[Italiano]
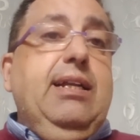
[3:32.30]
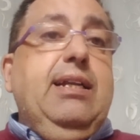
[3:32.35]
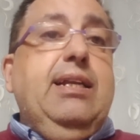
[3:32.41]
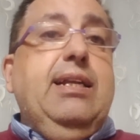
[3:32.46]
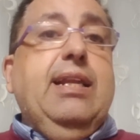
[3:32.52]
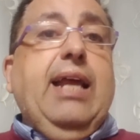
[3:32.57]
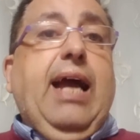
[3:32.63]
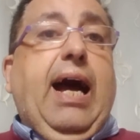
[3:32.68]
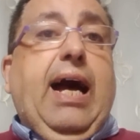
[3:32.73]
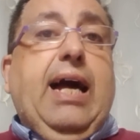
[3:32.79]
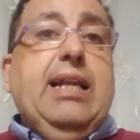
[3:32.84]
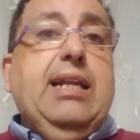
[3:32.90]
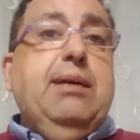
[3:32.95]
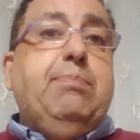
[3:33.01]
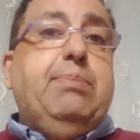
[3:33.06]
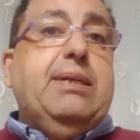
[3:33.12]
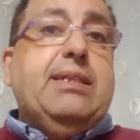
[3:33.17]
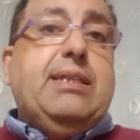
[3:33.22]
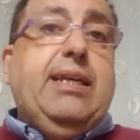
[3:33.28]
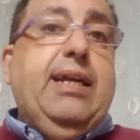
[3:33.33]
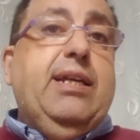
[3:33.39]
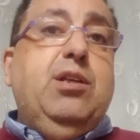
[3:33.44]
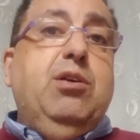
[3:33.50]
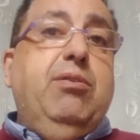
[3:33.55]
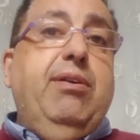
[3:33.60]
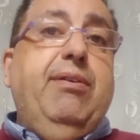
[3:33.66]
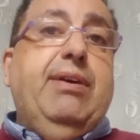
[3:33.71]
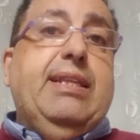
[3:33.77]
Liliana perché
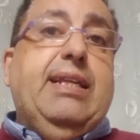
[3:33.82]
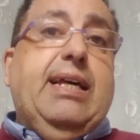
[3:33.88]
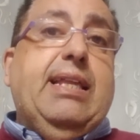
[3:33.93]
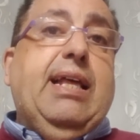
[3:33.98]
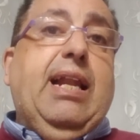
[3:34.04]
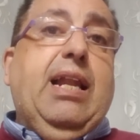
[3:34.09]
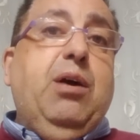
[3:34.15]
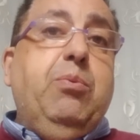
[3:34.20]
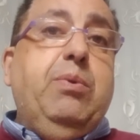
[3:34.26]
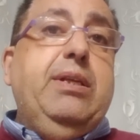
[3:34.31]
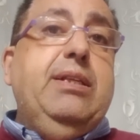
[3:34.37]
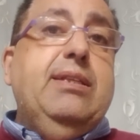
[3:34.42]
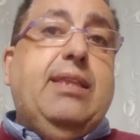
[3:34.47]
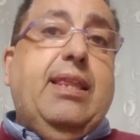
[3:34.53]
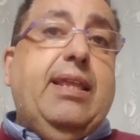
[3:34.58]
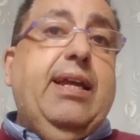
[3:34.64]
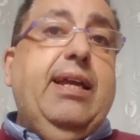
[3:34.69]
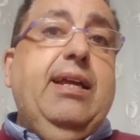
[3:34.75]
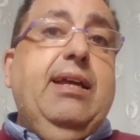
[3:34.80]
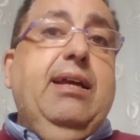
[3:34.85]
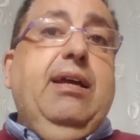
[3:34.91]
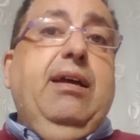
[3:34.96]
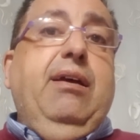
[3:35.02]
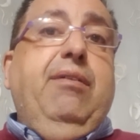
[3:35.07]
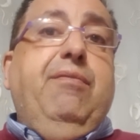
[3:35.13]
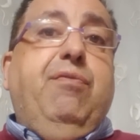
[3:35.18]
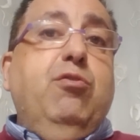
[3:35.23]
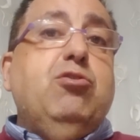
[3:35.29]
doveva andare alla Win 3
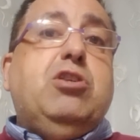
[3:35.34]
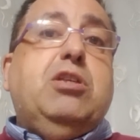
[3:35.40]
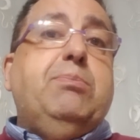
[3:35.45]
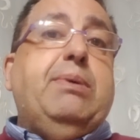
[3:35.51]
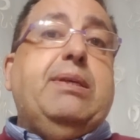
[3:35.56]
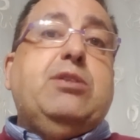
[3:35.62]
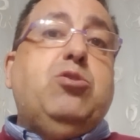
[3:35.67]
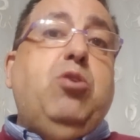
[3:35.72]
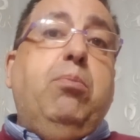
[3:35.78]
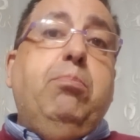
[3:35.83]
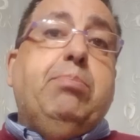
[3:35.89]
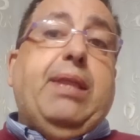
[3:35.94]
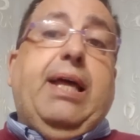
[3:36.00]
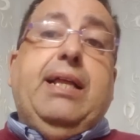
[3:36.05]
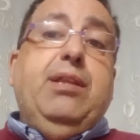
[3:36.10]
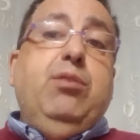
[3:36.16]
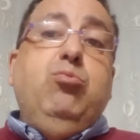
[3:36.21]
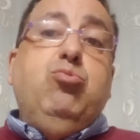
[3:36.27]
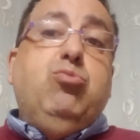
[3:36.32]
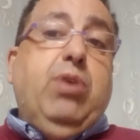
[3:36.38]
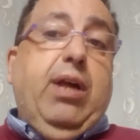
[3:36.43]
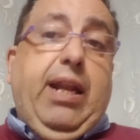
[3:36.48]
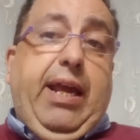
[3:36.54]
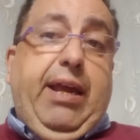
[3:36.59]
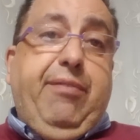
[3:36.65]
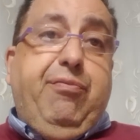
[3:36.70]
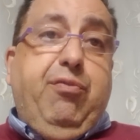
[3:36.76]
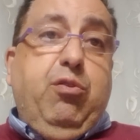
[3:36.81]
forse per comprare un
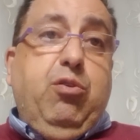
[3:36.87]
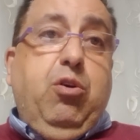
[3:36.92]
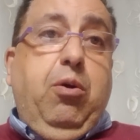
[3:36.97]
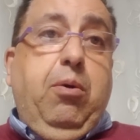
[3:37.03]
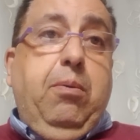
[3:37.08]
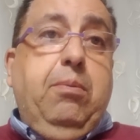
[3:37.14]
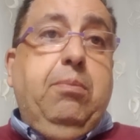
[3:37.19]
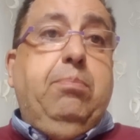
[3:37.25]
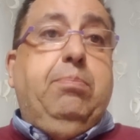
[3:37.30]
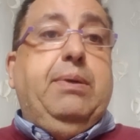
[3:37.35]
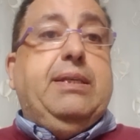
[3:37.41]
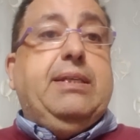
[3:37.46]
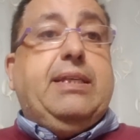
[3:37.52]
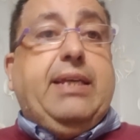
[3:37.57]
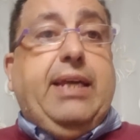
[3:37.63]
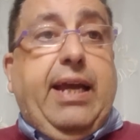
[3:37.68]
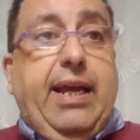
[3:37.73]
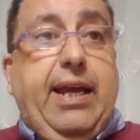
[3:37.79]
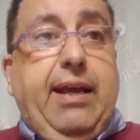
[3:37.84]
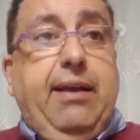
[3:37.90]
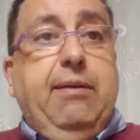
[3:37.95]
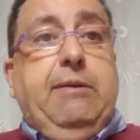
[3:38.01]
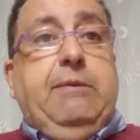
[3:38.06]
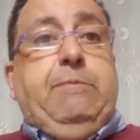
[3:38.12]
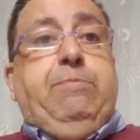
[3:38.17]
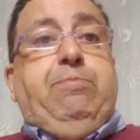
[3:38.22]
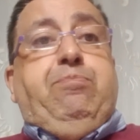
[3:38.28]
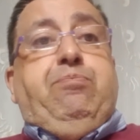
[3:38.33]
telefono
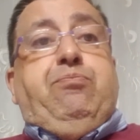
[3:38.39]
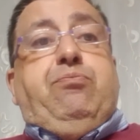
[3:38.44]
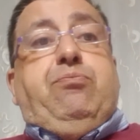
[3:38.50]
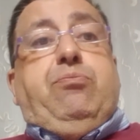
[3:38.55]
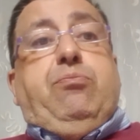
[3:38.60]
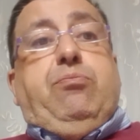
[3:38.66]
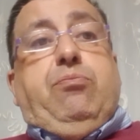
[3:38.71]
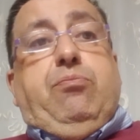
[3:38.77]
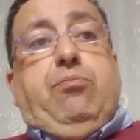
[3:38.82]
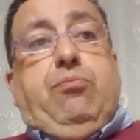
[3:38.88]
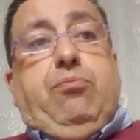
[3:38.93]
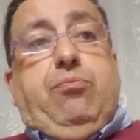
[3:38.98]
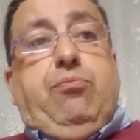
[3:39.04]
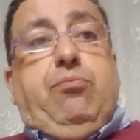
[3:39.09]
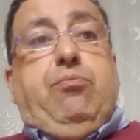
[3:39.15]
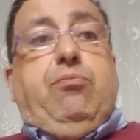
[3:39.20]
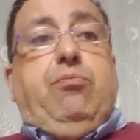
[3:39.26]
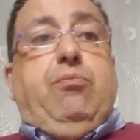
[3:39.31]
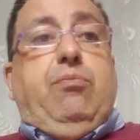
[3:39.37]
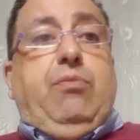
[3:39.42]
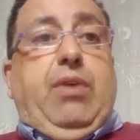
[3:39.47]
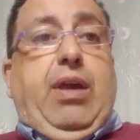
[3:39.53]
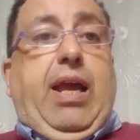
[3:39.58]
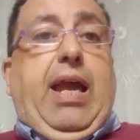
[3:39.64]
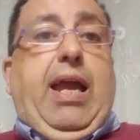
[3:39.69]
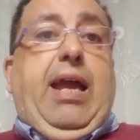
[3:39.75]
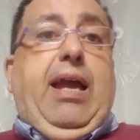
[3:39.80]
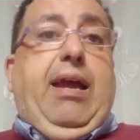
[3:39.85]
perché
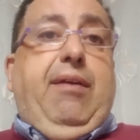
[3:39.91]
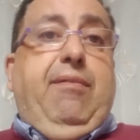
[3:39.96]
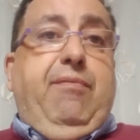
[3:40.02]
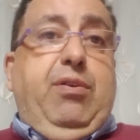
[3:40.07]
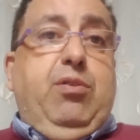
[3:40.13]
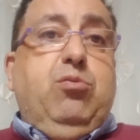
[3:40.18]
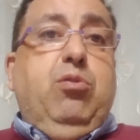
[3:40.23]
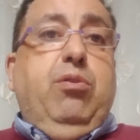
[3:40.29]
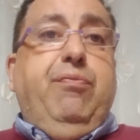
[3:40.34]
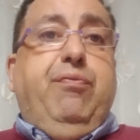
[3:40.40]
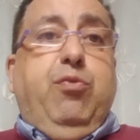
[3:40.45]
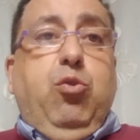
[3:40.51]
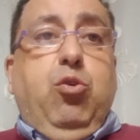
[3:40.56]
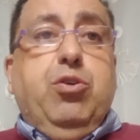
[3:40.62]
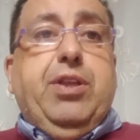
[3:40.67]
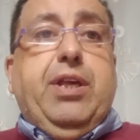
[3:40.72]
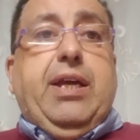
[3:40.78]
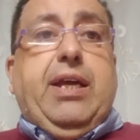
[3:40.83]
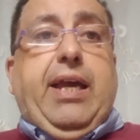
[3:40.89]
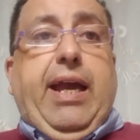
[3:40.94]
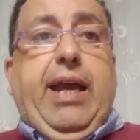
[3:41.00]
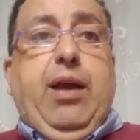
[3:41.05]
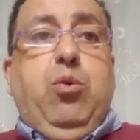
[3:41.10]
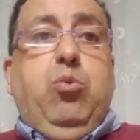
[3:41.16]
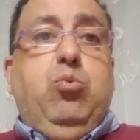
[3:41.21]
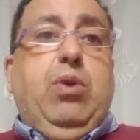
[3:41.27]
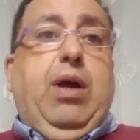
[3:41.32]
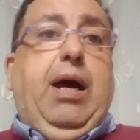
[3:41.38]
mm, è, è venuto fuori che
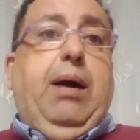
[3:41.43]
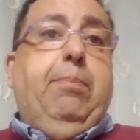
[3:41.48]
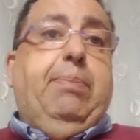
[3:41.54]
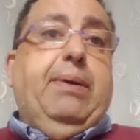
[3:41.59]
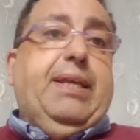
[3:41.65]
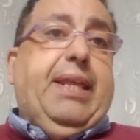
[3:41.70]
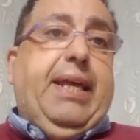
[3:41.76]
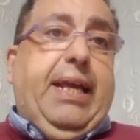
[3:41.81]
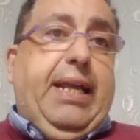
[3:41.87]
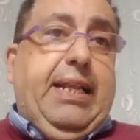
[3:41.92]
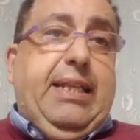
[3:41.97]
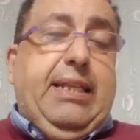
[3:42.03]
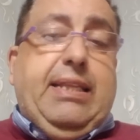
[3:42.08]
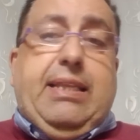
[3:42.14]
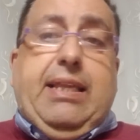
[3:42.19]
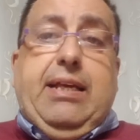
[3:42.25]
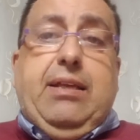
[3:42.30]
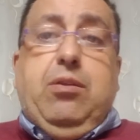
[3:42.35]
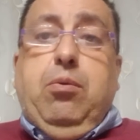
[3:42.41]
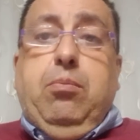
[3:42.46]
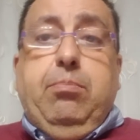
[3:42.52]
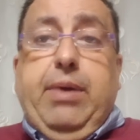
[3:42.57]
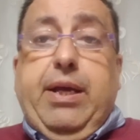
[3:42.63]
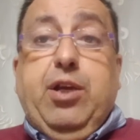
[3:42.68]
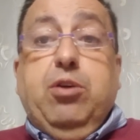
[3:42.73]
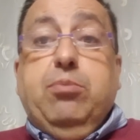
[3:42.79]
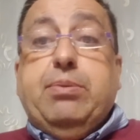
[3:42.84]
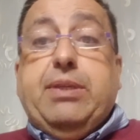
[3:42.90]
una parente non
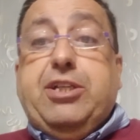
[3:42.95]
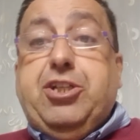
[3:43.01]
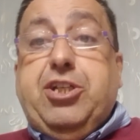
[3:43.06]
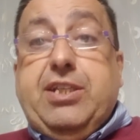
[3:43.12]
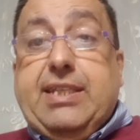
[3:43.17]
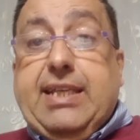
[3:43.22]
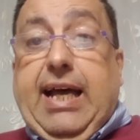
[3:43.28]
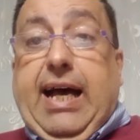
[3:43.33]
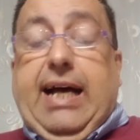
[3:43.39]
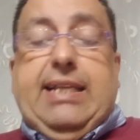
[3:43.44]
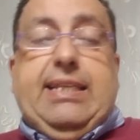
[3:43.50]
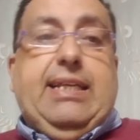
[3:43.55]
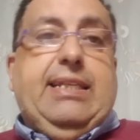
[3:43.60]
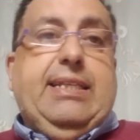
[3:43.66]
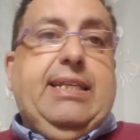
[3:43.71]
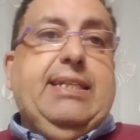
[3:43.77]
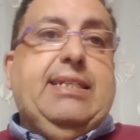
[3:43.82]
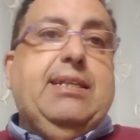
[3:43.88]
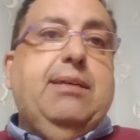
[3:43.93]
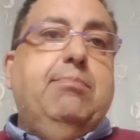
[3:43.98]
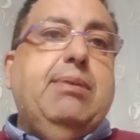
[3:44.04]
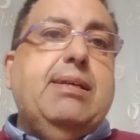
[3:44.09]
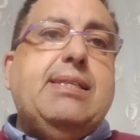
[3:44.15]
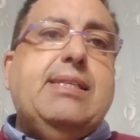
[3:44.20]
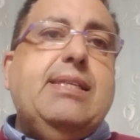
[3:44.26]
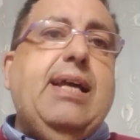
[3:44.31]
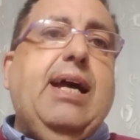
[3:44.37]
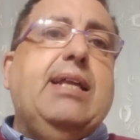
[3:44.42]
meglio precisata di
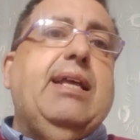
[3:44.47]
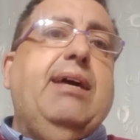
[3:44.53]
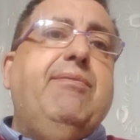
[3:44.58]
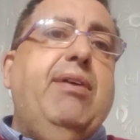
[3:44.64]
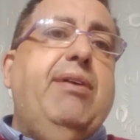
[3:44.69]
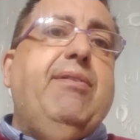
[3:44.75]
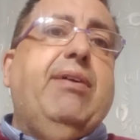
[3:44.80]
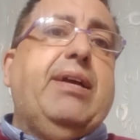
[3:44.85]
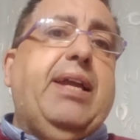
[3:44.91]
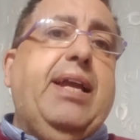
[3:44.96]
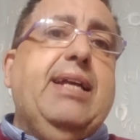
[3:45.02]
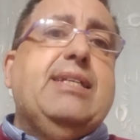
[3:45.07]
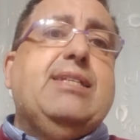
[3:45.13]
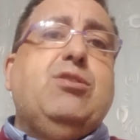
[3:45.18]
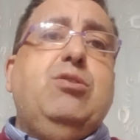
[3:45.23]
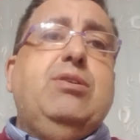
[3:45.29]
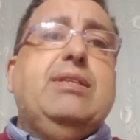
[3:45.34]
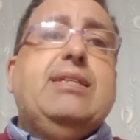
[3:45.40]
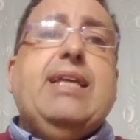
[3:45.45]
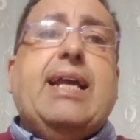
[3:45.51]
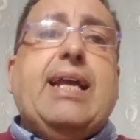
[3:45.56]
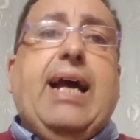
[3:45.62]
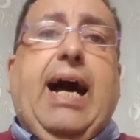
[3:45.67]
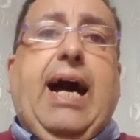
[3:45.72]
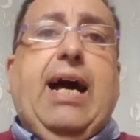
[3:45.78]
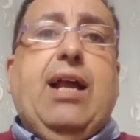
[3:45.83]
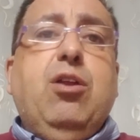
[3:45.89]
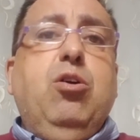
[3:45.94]
Sebastiano aveva chiesto in
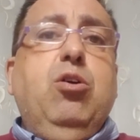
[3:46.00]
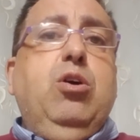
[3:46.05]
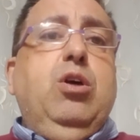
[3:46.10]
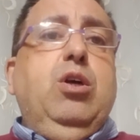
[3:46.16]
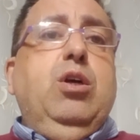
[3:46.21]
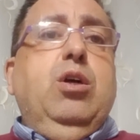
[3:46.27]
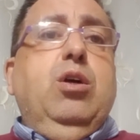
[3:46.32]
regalo